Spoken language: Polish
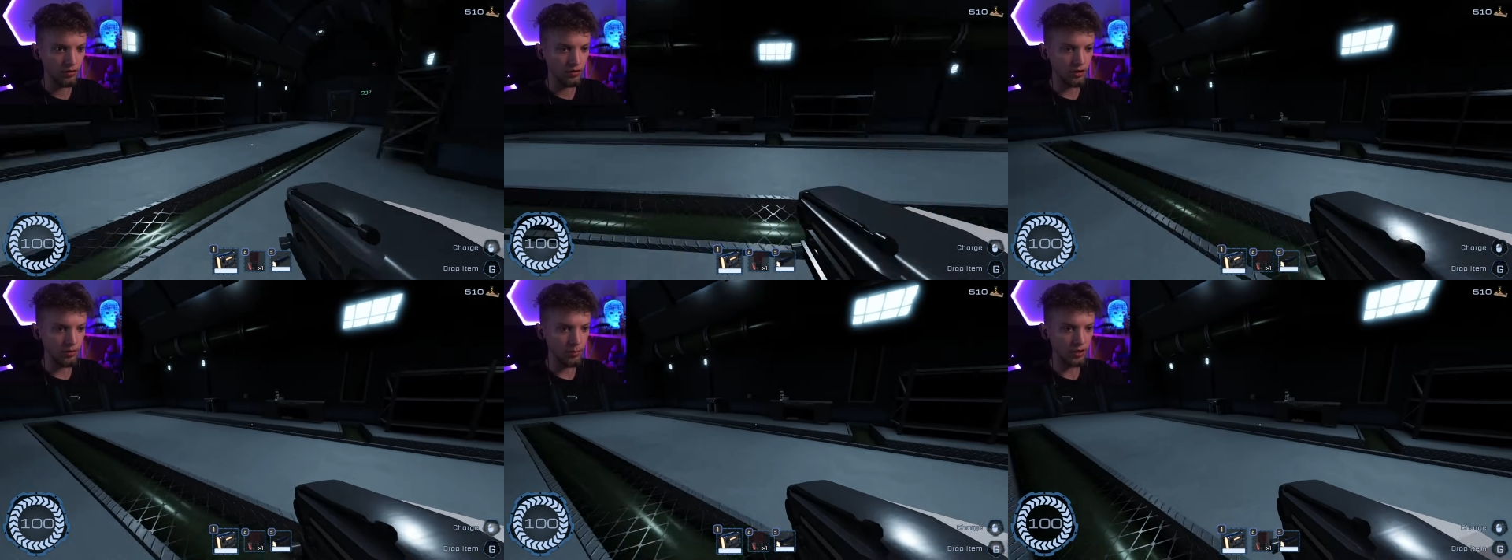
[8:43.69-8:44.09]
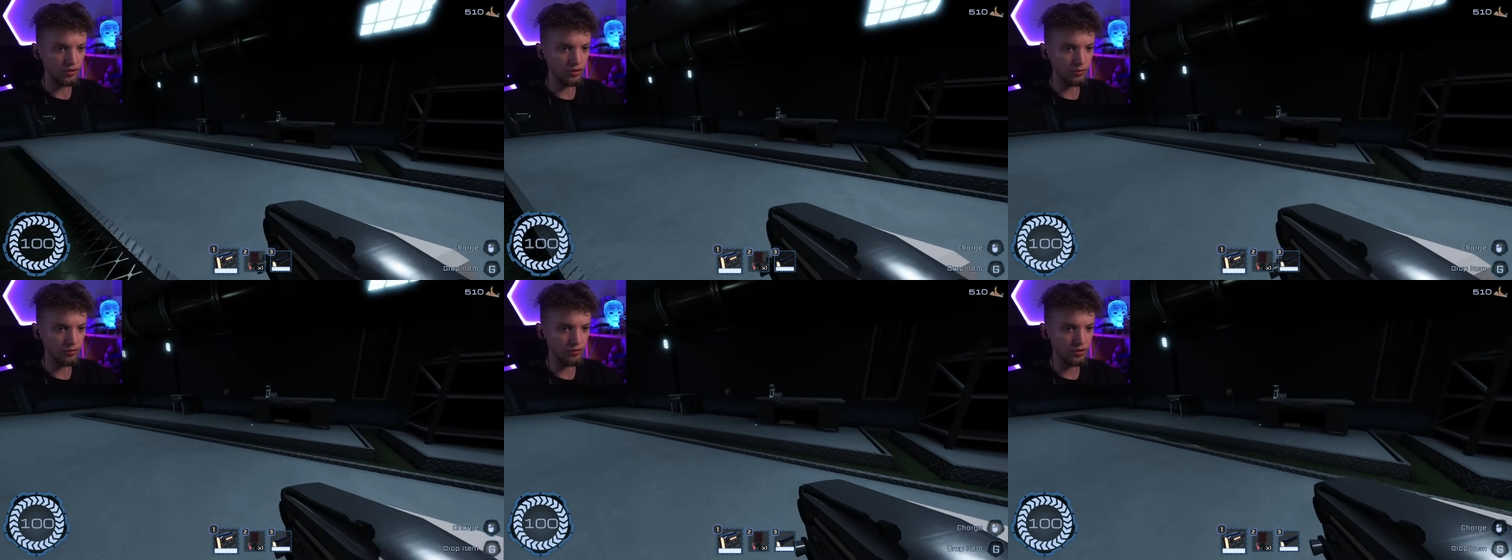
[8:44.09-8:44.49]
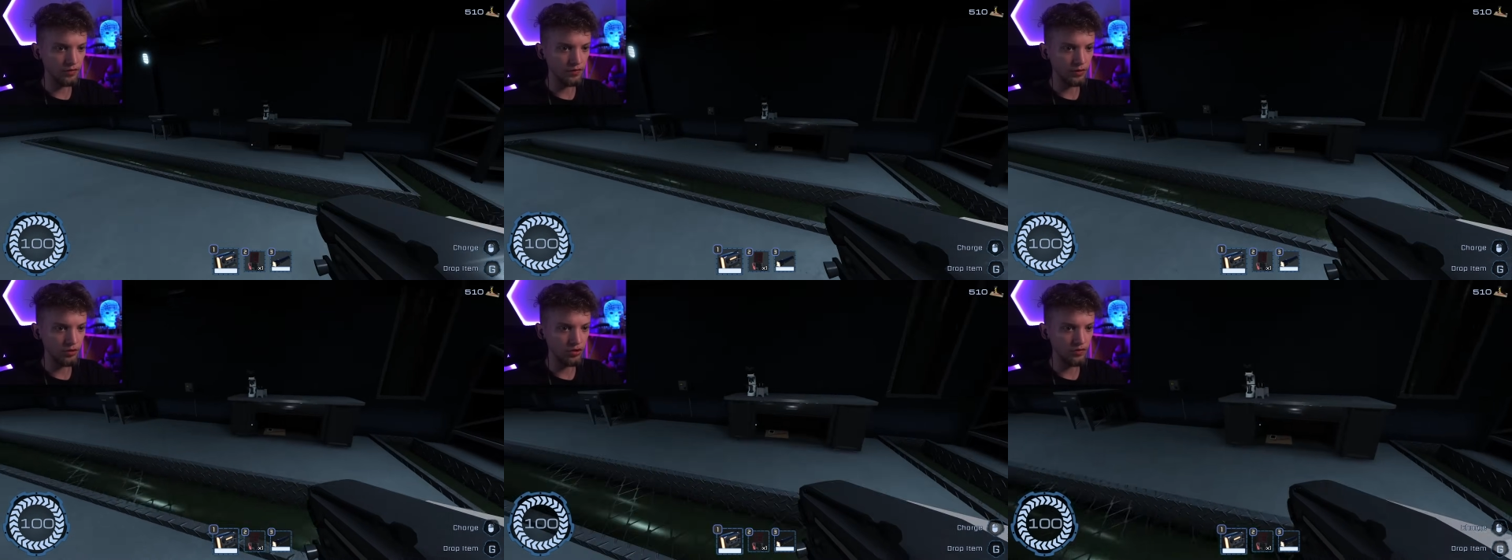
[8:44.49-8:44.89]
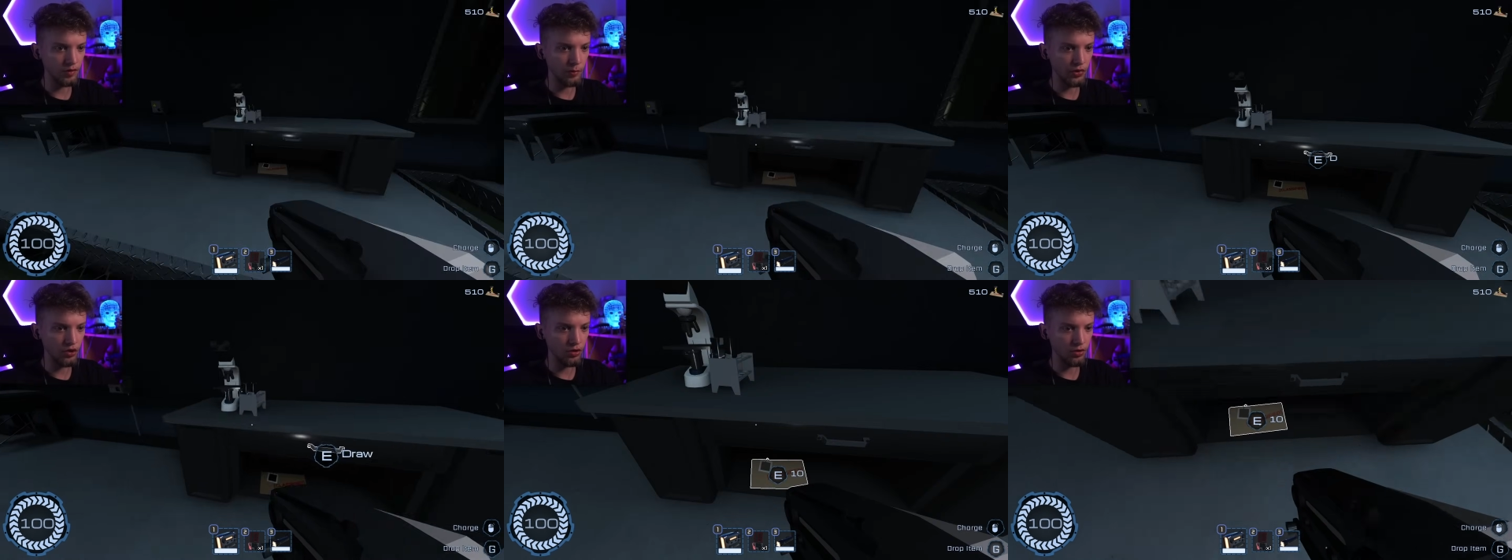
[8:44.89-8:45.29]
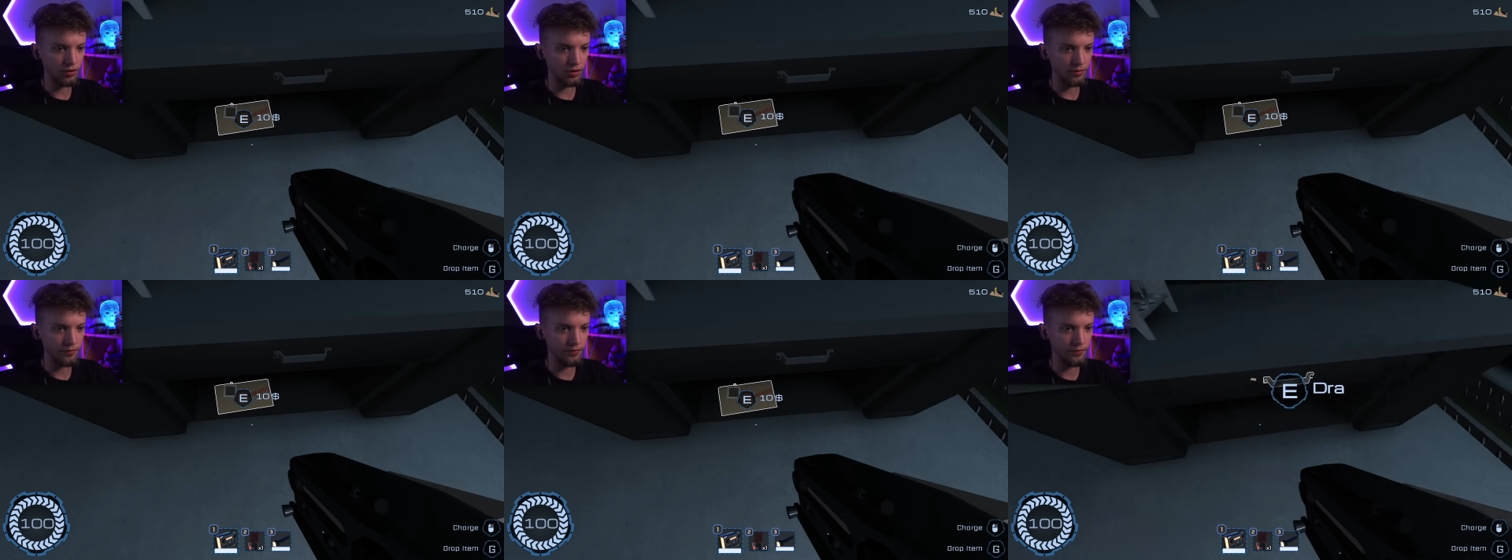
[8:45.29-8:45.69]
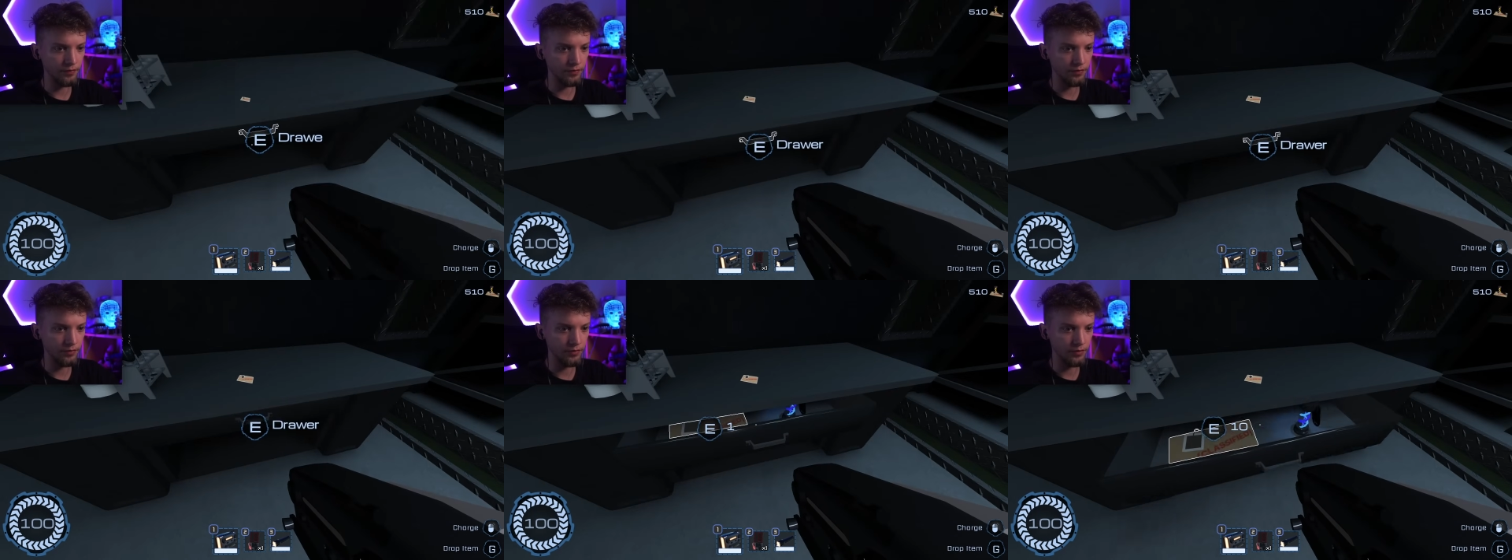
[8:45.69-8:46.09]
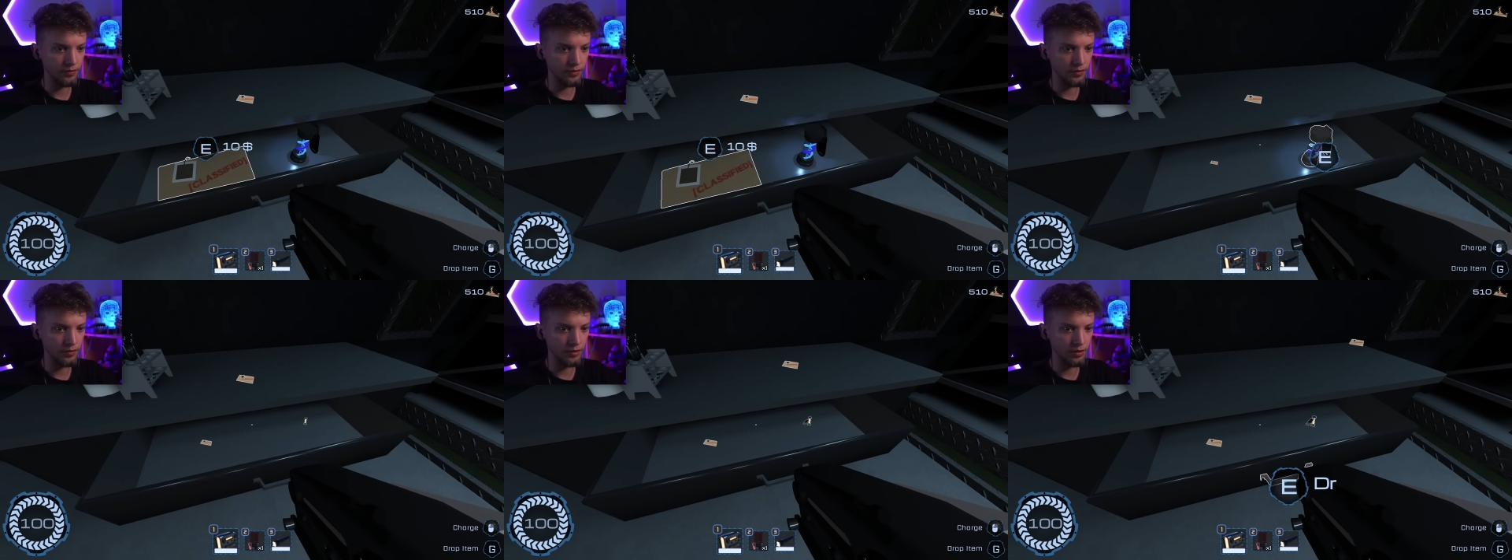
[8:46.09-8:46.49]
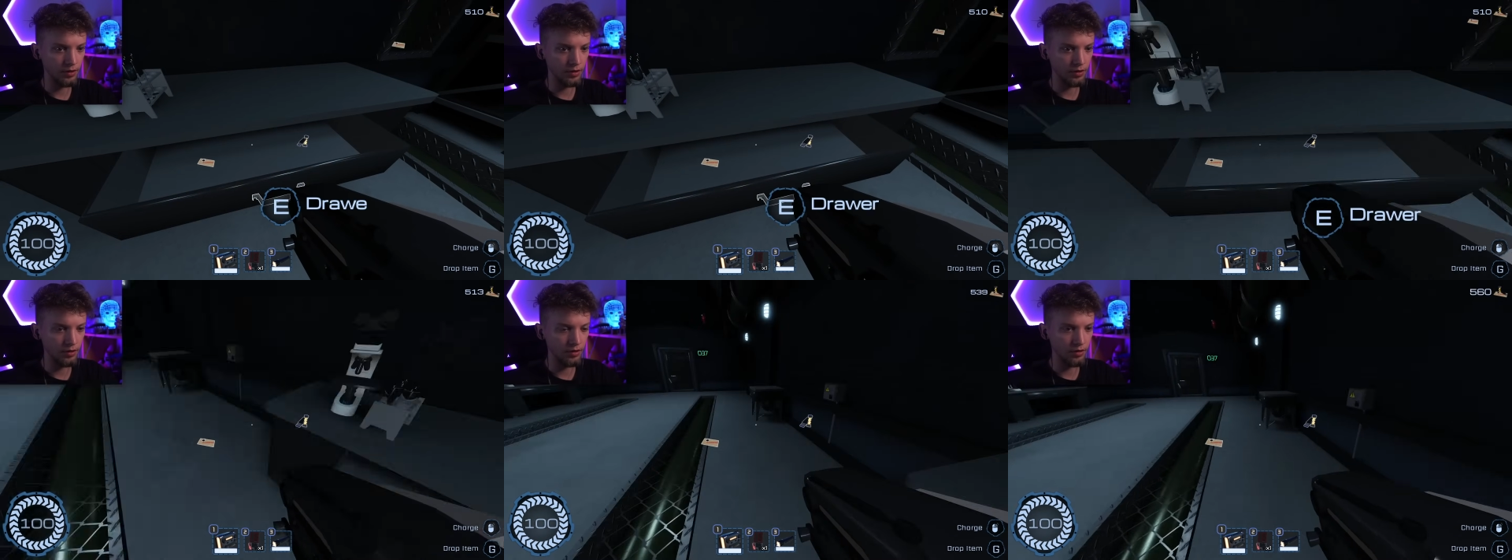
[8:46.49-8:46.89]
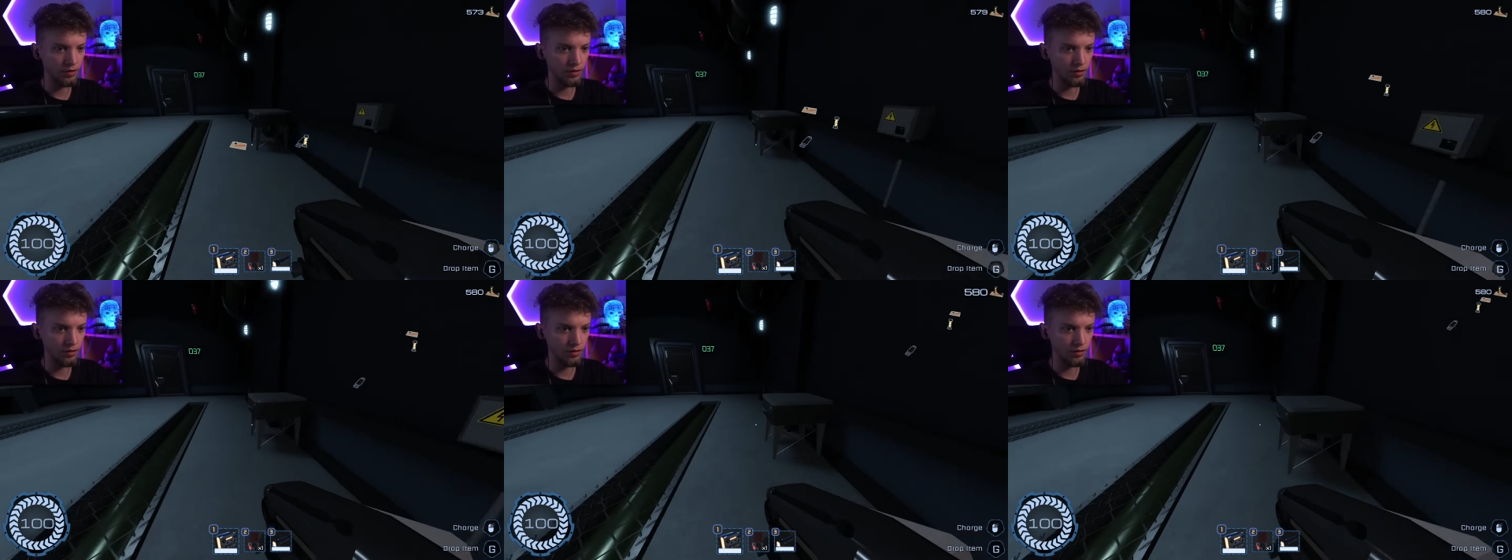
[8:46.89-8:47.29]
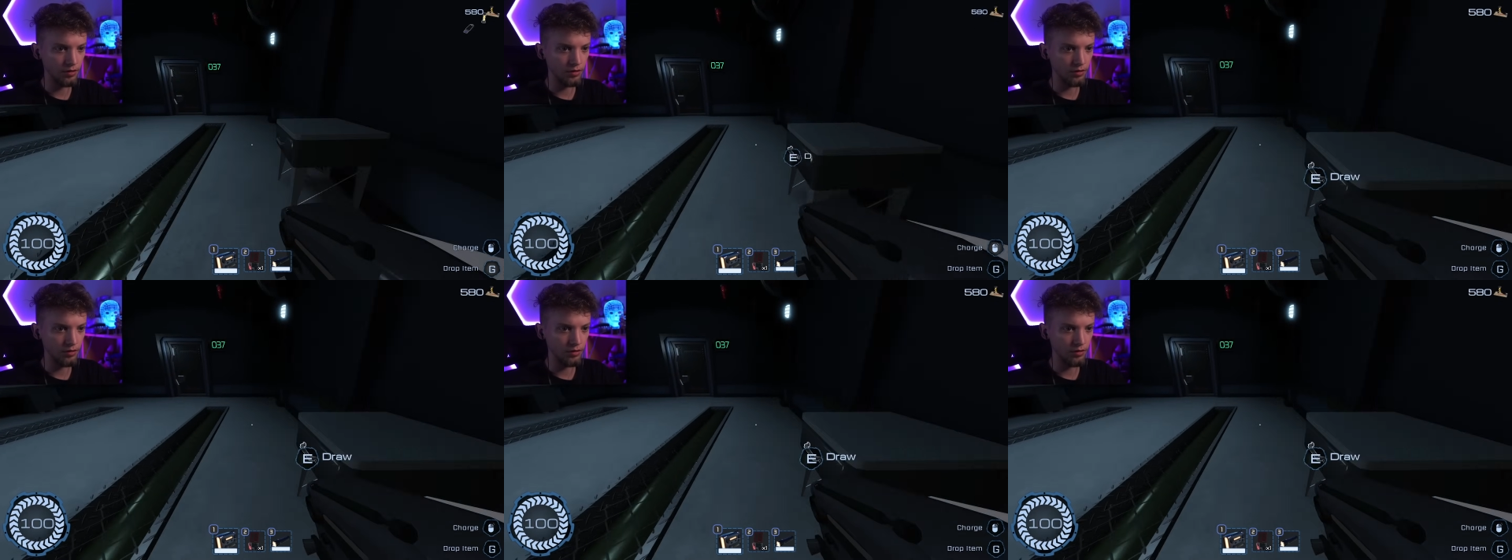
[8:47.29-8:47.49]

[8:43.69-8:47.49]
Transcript: Dobra, są tutaj fałszywe pokoje. Ja nie sprawdzam, absolutnie.